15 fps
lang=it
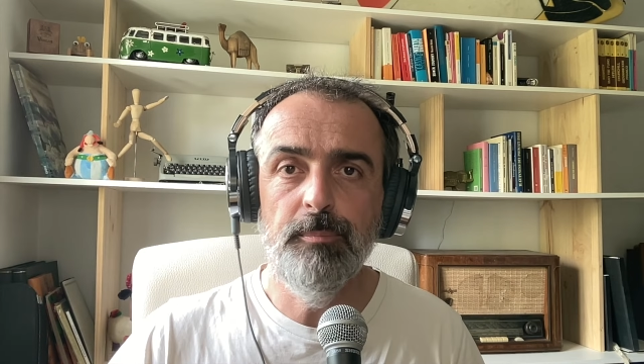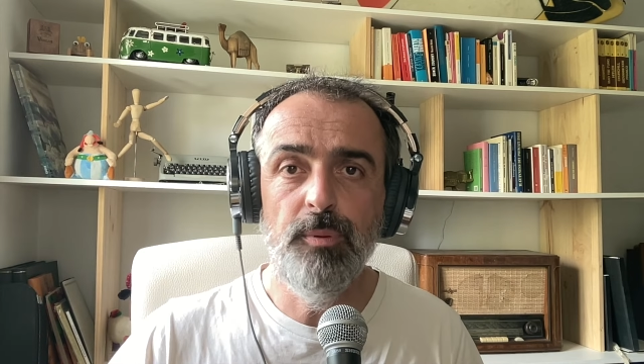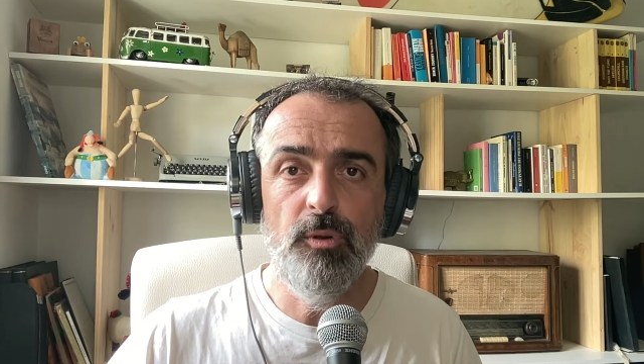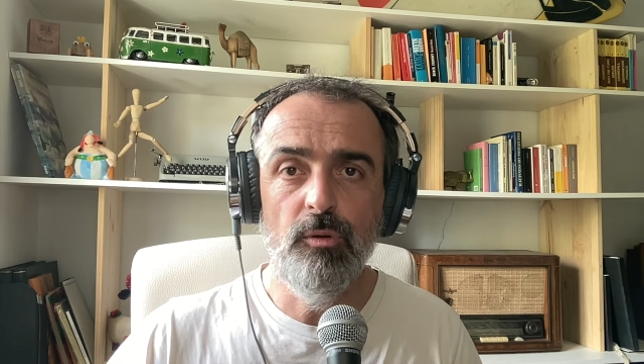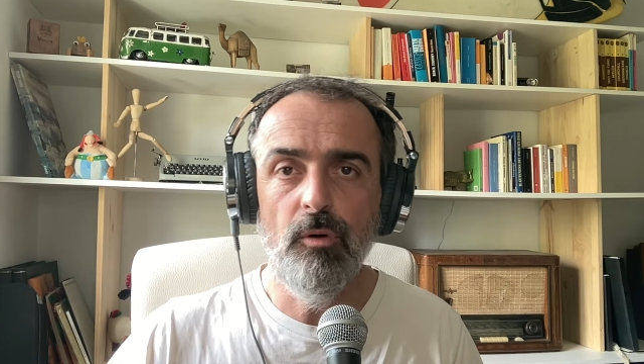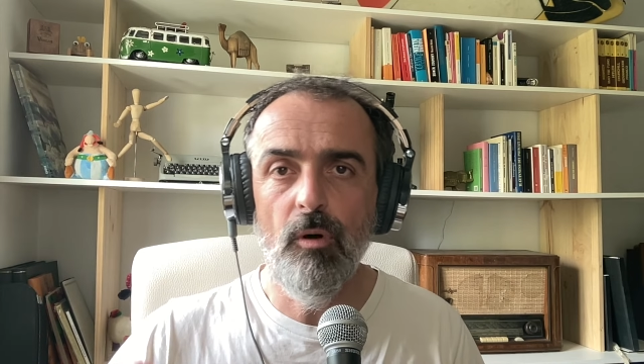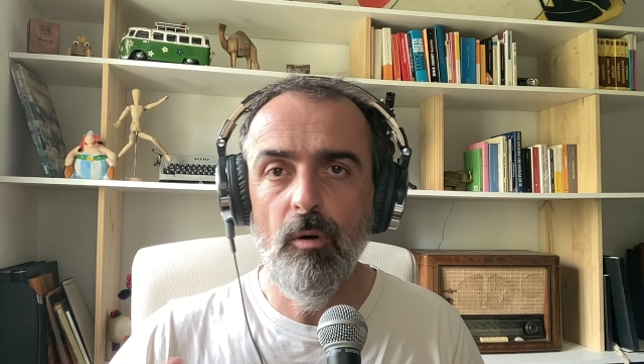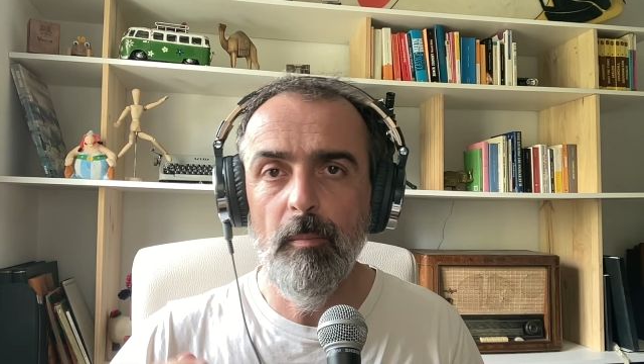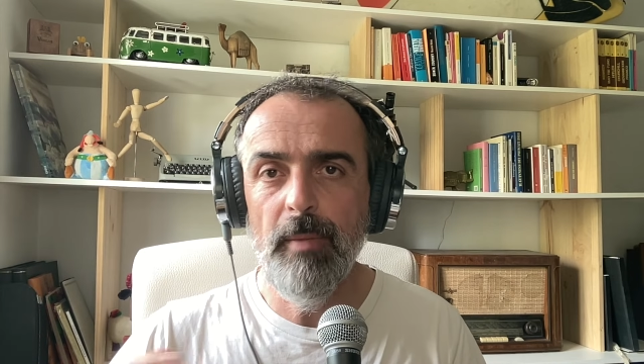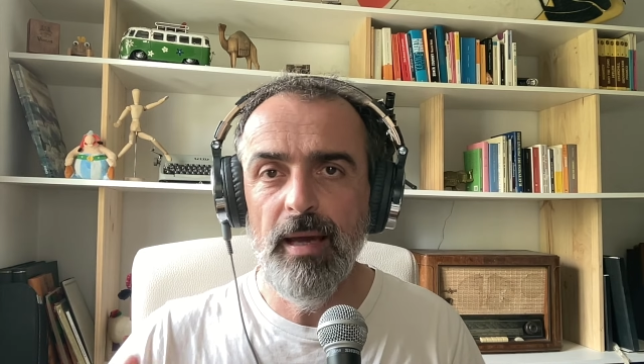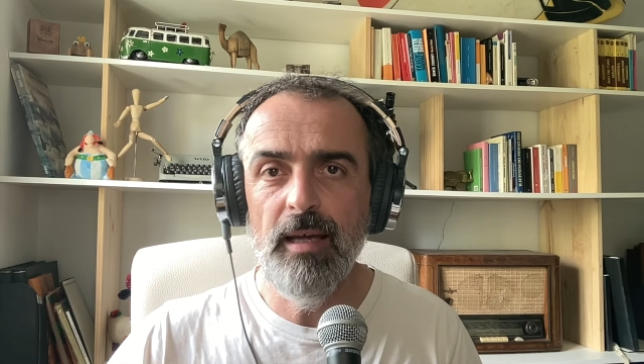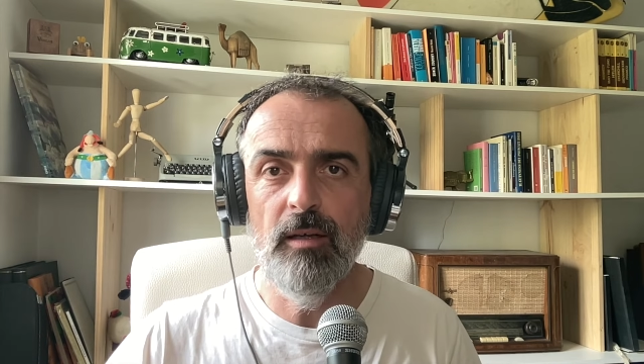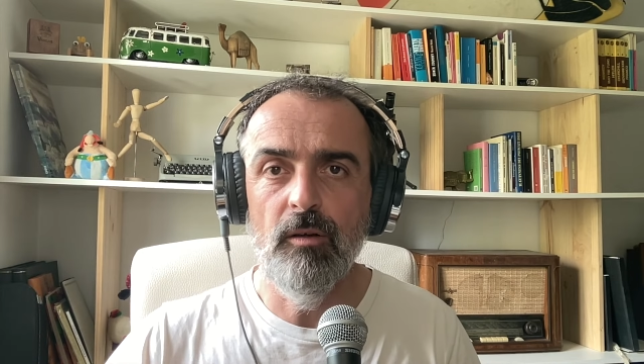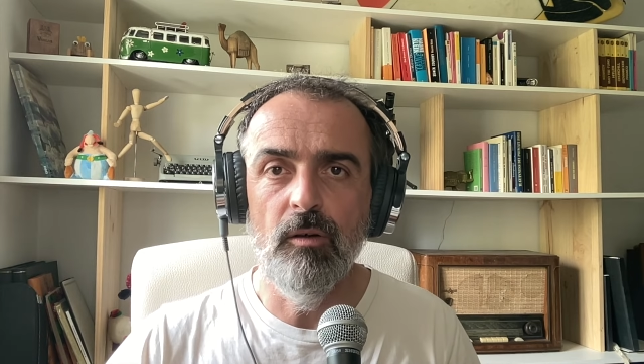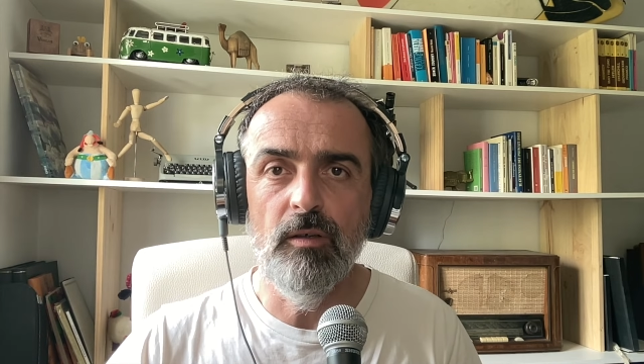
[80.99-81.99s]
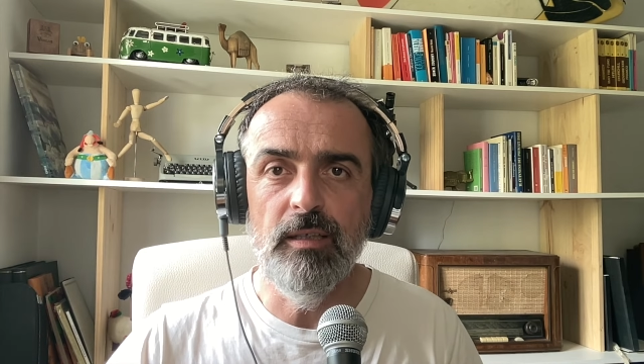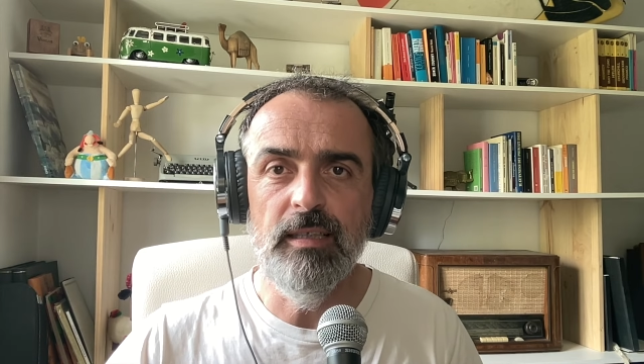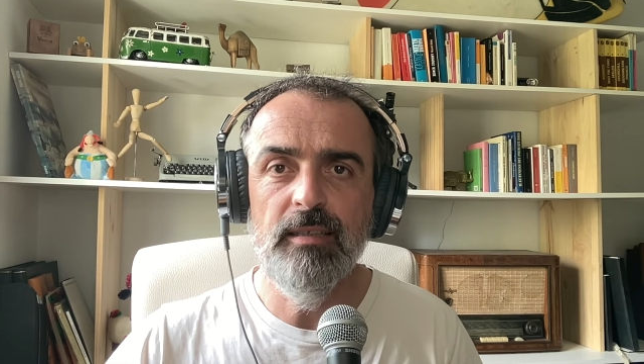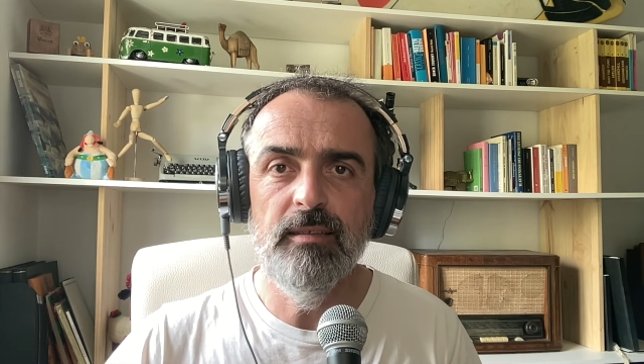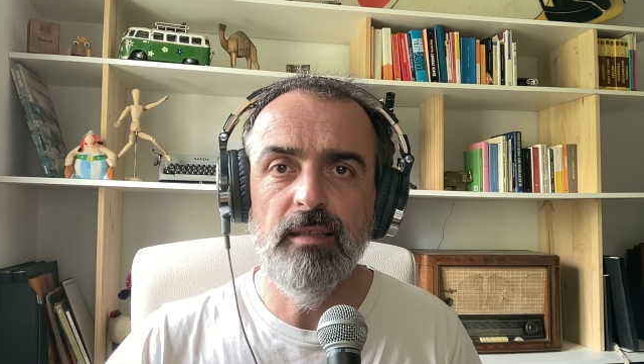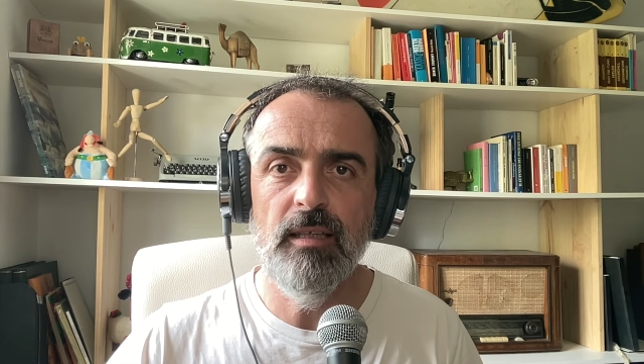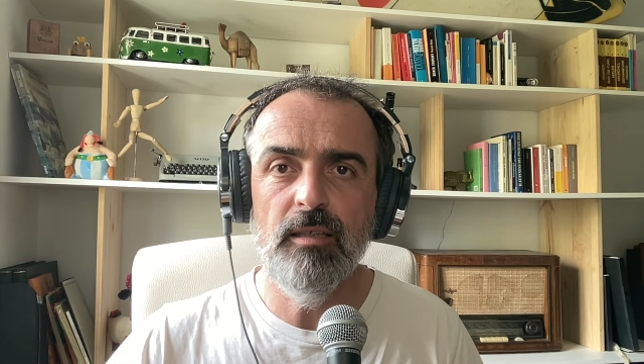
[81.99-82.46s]
più o meno
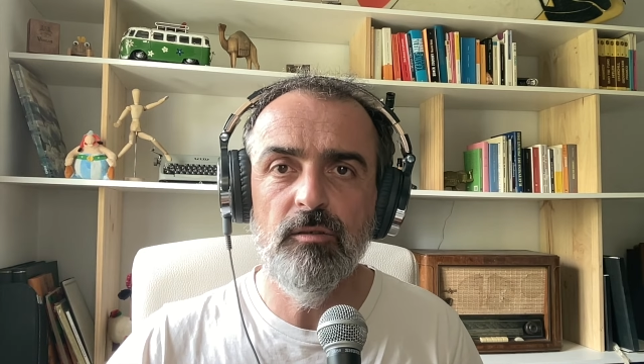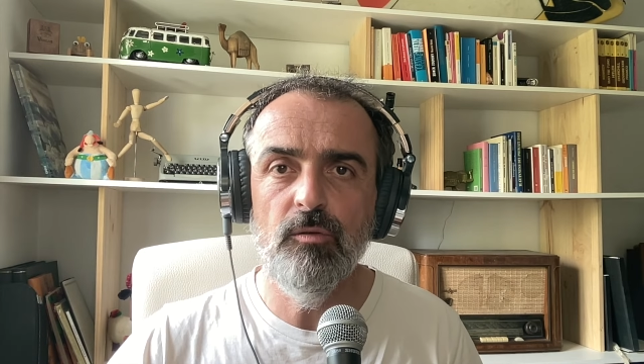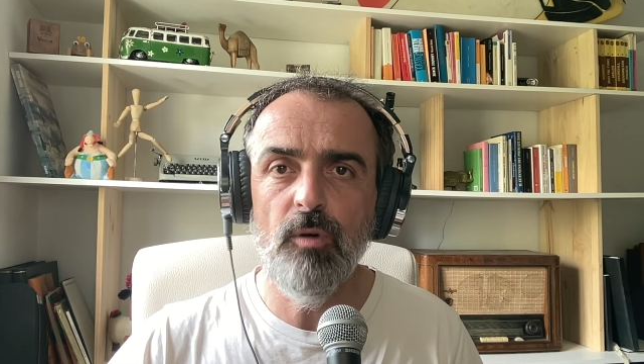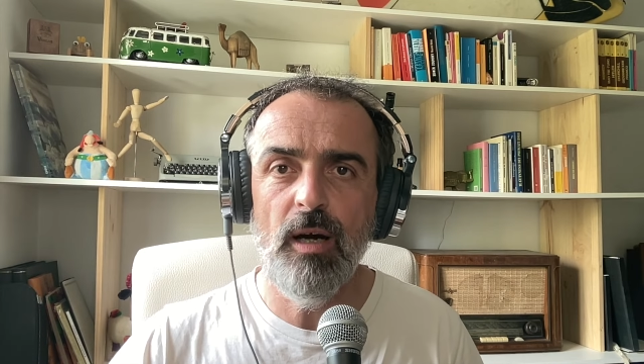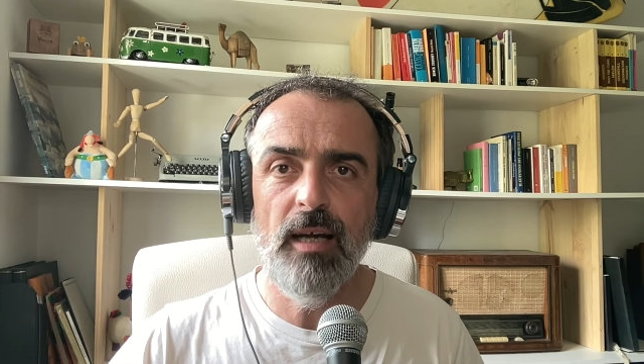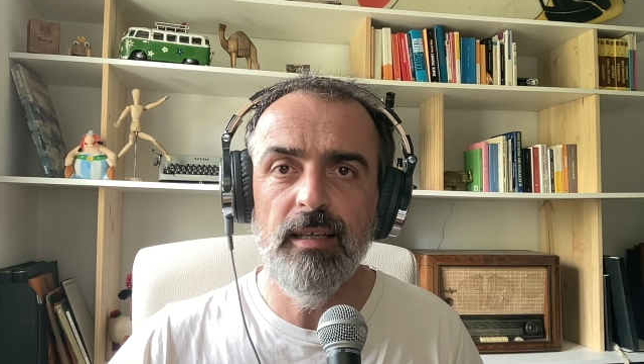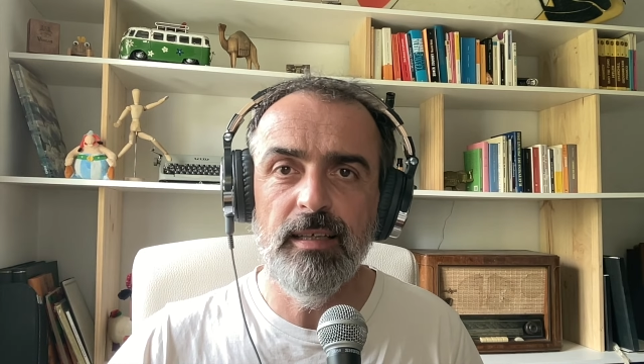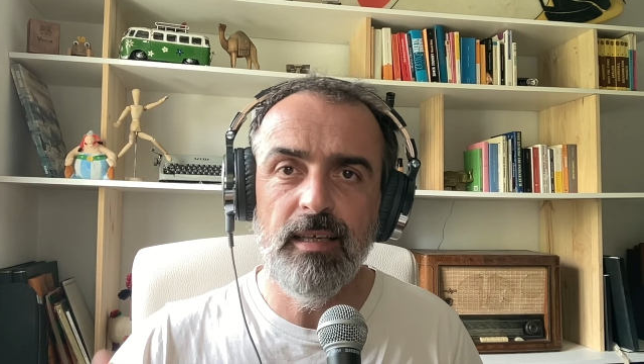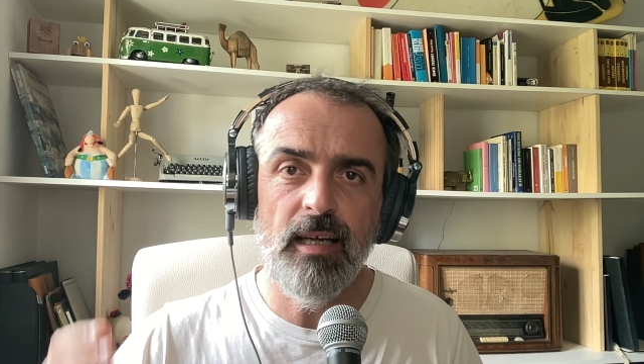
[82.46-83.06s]
intellettuali,